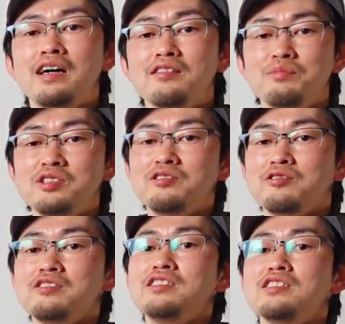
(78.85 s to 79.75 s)
あの僕の
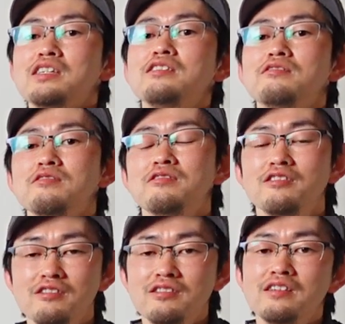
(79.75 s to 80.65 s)
個人チャンネルの
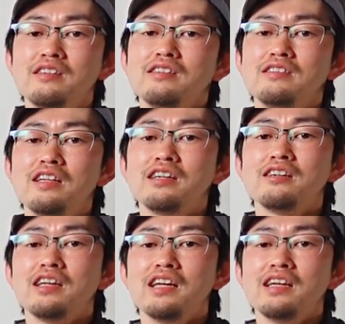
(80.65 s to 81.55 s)
方
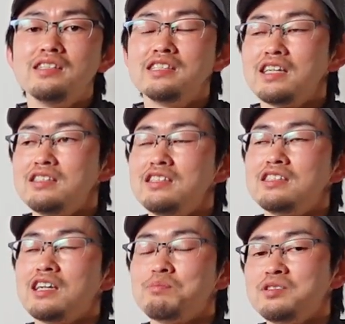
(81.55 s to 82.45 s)
で、えー、実際に
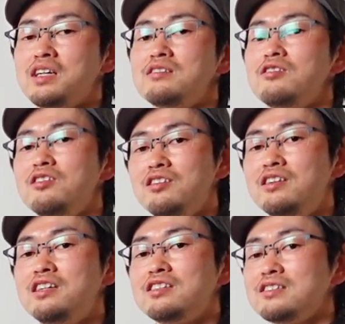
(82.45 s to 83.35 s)
キャンプ編と
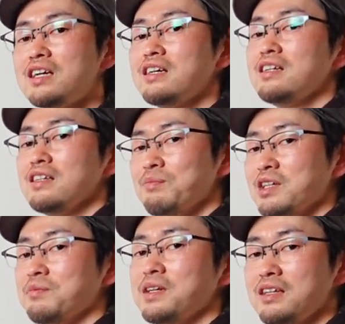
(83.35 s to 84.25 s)
登山編で
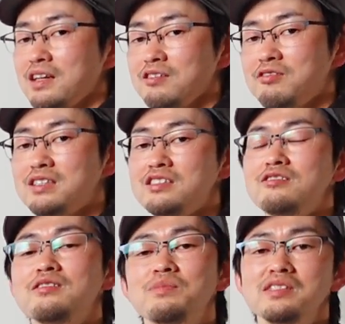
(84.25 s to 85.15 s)
まとめて動画にし
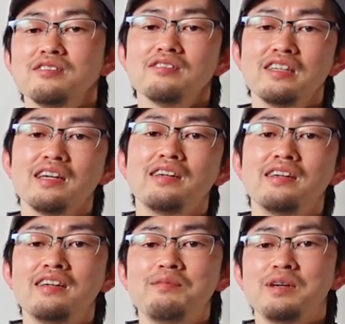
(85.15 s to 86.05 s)
ておりますので、
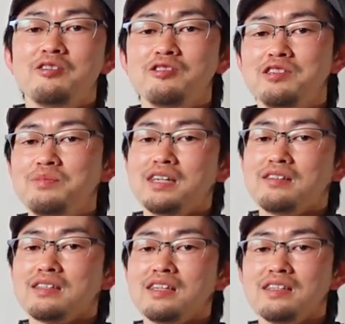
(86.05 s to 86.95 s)
まあ、ご興味ある
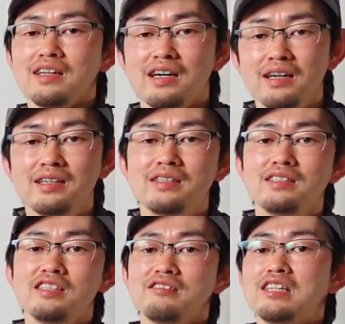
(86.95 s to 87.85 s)
方いたら
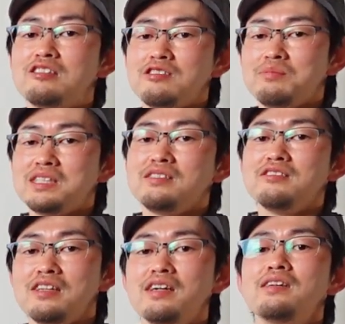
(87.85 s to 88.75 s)
リンク貼っておきます
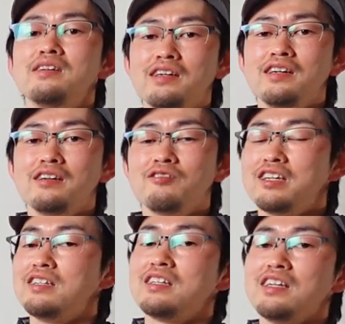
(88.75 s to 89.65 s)
のでご
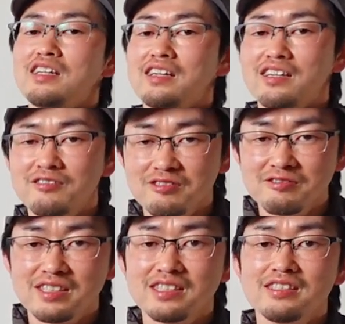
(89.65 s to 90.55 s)
覧になっていただけると
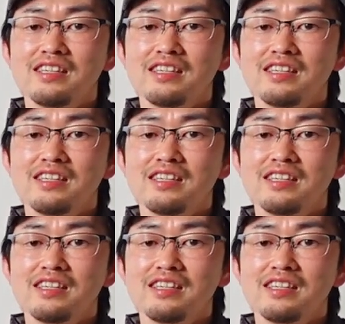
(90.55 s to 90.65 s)
嬉しい